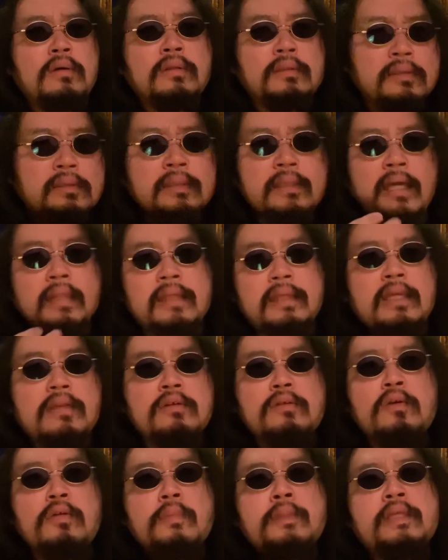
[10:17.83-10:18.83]
やって
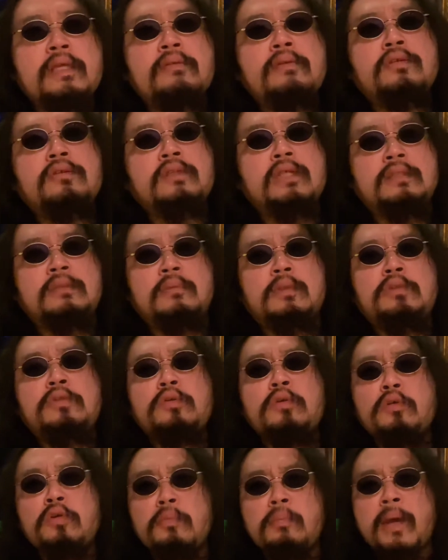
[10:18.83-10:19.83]
るお店の人たちもす
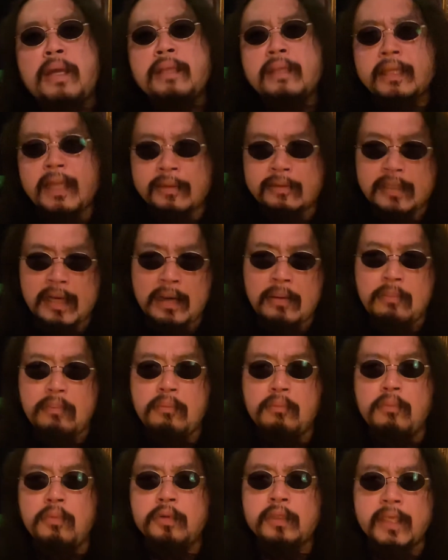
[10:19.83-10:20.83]
ごくメンタルが
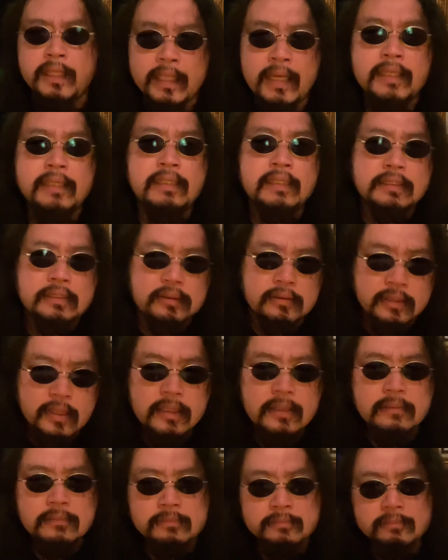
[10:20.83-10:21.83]
持たないんですよ
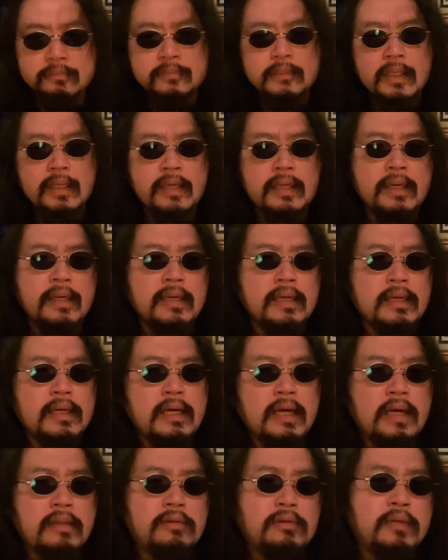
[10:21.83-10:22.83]
ね。で
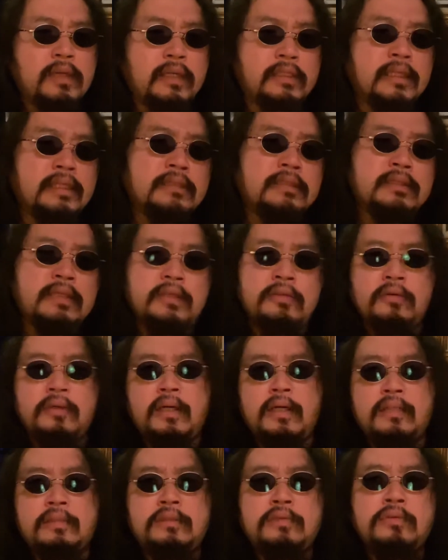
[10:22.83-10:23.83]
片付けとか
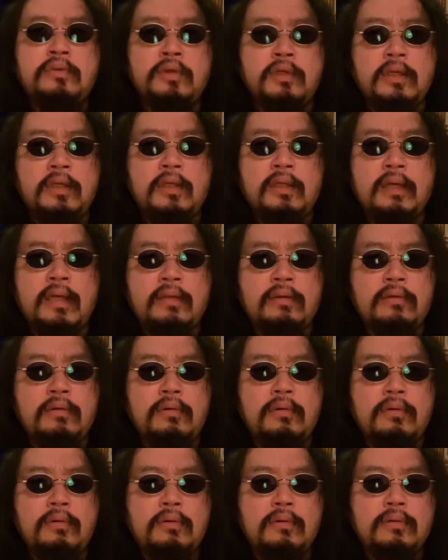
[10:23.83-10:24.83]
がすごい
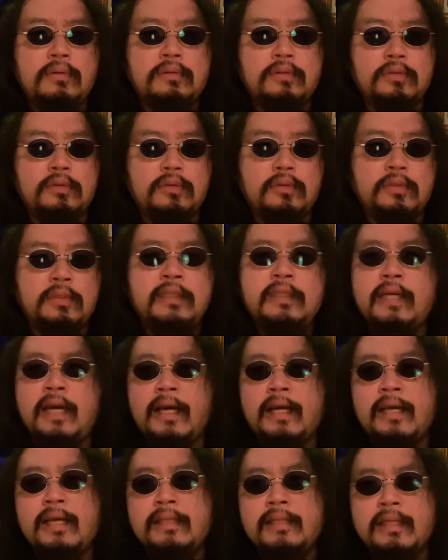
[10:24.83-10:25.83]
ちょっといい
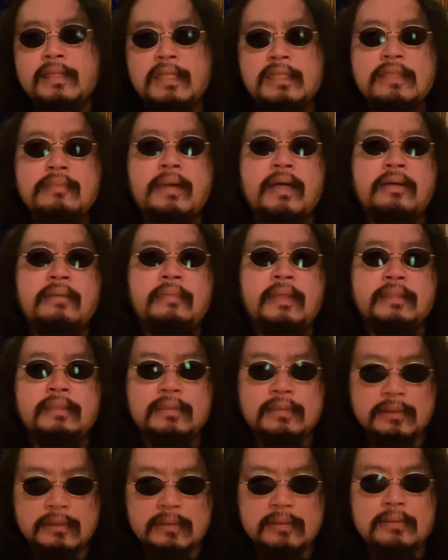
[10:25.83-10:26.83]
加減になってしまいま
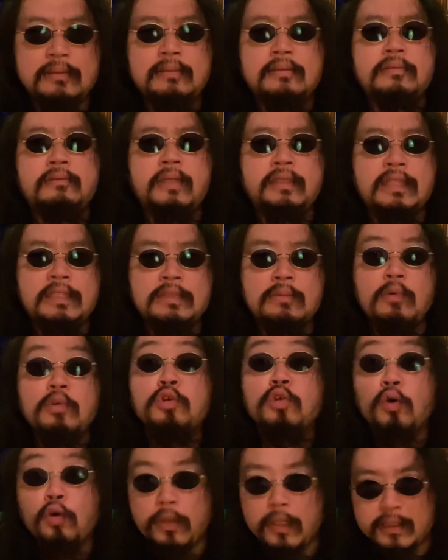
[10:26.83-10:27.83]
す、うん、私も
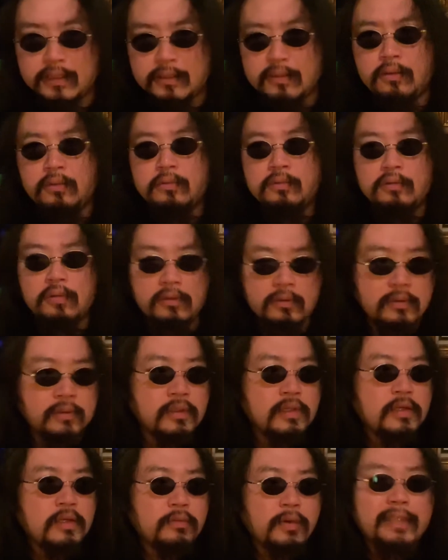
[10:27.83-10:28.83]
そうです本当、うん、
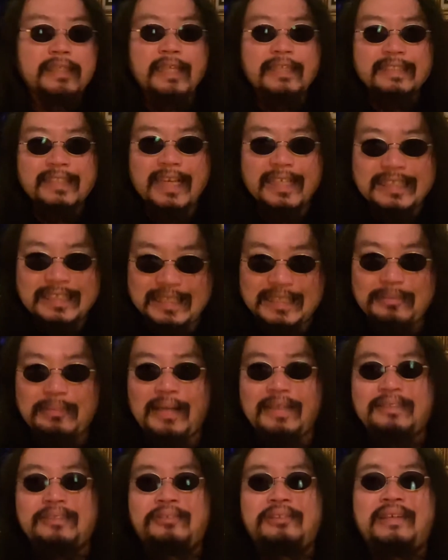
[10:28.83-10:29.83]
私が一
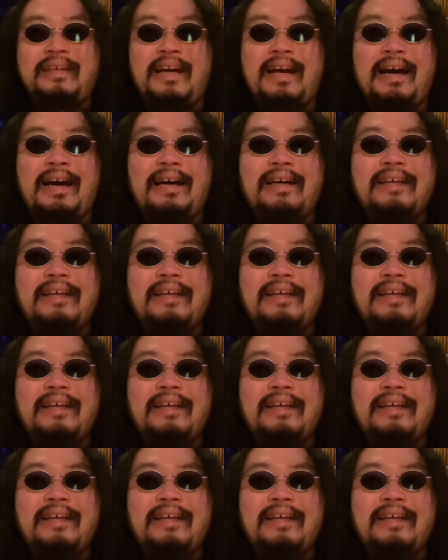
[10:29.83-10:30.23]
番それが